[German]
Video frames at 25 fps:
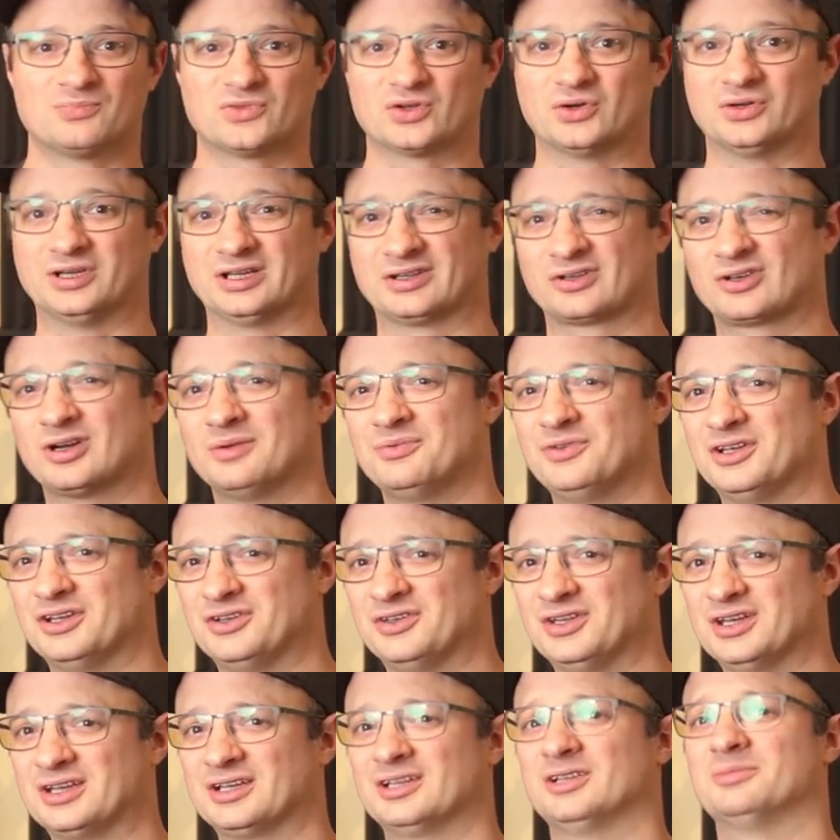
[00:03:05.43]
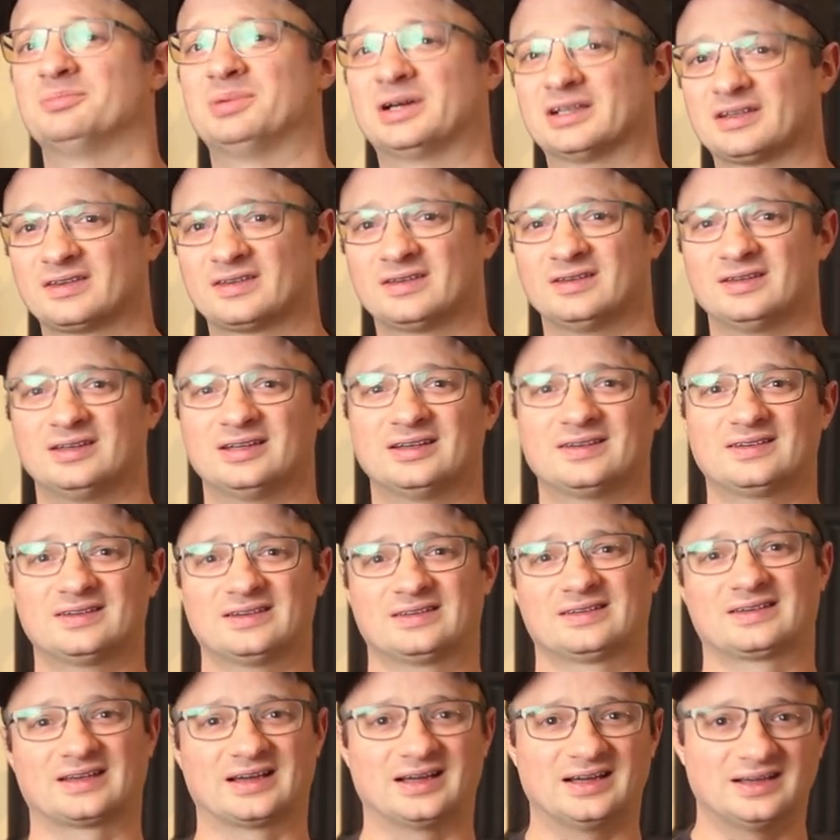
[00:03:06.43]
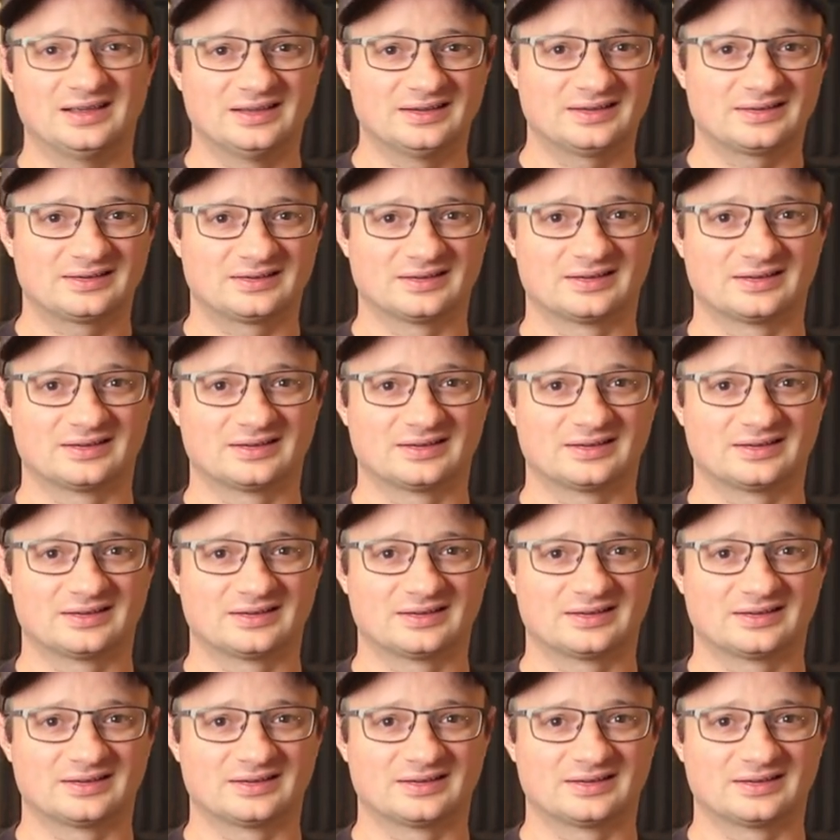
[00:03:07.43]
Und jetzt kommt der dicke Batzen, der es jetzt reißt.